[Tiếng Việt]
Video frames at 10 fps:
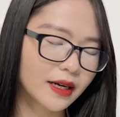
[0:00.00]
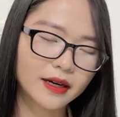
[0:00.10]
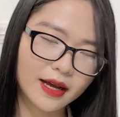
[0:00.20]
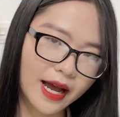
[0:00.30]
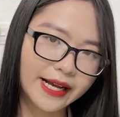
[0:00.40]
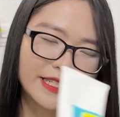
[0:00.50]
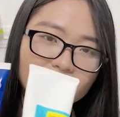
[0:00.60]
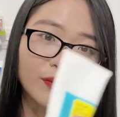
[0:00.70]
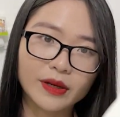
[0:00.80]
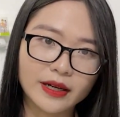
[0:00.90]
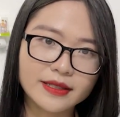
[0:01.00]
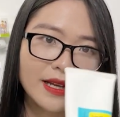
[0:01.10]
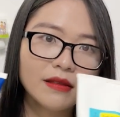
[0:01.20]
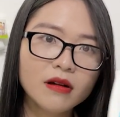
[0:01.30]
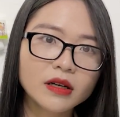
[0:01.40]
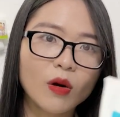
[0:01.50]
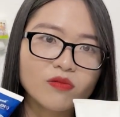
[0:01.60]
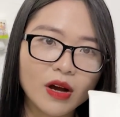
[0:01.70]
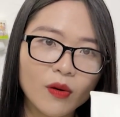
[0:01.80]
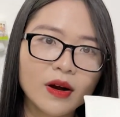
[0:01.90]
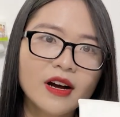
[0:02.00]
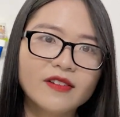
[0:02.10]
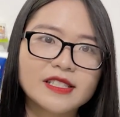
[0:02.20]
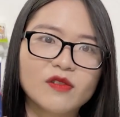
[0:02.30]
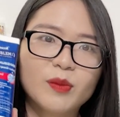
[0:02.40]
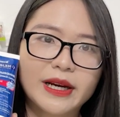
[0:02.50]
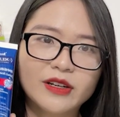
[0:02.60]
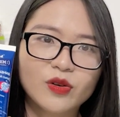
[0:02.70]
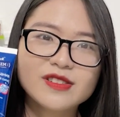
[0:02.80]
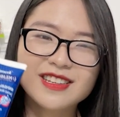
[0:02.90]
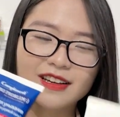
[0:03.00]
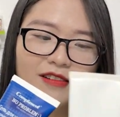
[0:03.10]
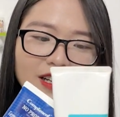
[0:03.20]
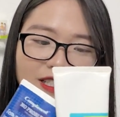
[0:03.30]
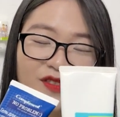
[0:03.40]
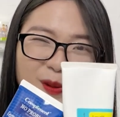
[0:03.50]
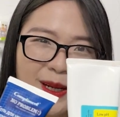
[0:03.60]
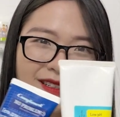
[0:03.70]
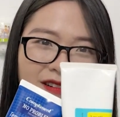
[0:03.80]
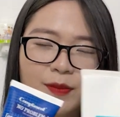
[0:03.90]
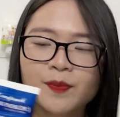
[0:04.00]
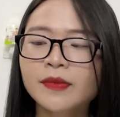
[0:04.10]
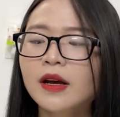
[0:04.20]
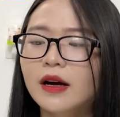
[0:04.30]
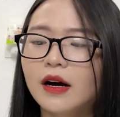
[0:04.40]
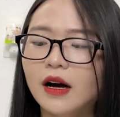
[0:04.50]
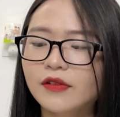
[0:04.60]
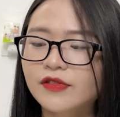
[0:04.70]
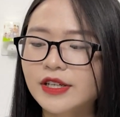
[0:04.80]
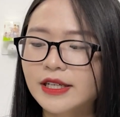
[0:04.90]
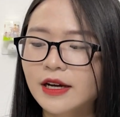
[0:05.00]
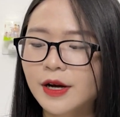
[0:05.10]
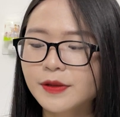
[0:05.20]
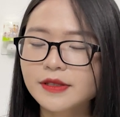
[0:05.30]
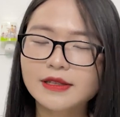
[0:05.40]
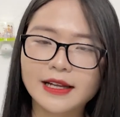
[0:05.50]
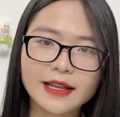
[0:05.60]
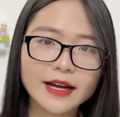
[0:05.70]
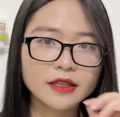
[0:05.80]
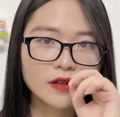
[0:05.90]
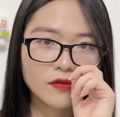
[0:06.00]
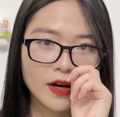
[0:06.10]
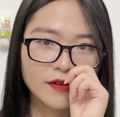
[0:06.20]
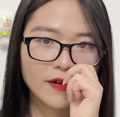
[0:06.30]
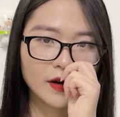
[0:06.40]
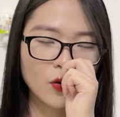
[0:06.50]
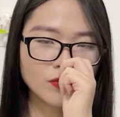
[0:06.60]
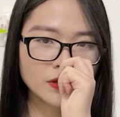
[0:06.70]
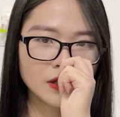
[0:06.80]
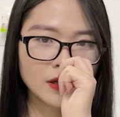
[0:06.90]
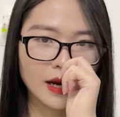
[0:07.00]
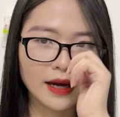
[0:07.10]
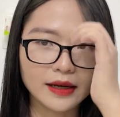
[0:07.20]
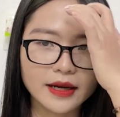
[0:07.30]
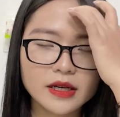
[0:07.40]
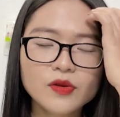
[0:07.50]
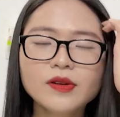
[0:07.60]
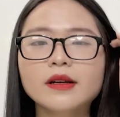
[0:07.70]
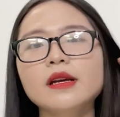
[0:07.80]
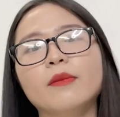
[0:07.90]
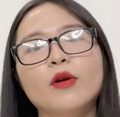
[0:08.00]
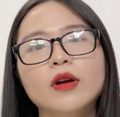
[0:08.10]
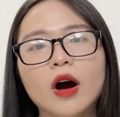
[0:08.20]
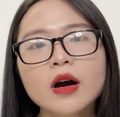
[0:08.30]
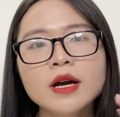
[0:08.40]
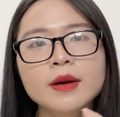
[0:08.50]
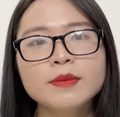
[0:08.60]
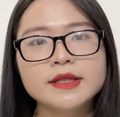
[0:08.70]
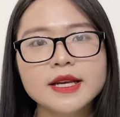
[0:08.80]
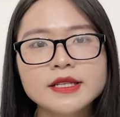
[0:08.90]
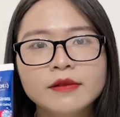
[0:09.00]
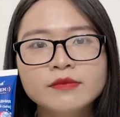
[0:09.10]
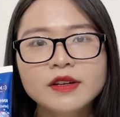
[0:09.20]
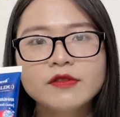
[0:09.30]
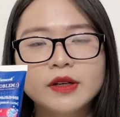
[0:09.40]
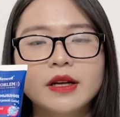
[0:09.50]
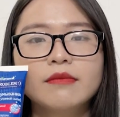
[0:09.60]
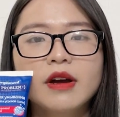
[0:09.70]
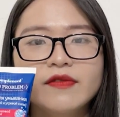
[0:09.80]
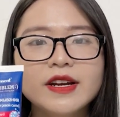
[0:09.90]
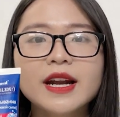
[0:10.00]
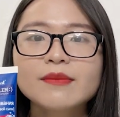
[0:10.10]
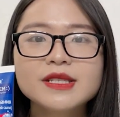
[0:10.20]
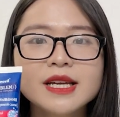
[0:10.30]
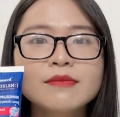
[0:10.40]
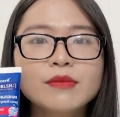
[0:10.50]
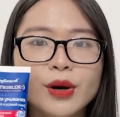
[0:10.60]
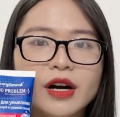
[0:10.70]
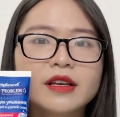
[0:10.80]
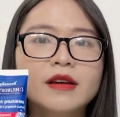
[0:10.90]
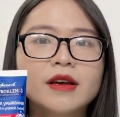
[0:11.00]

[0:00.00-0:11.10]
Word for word: rằng là hai cái sản phẩm này sẽ tương đồng nhau, và sản phẩm này nó còn rẻ hơn cả sản phẩm này cơ. Với giá thành như vậy và cũng như là cái ưu nhược điểm của nó, mình sẽ chấm sản phẩm này 7,5/10.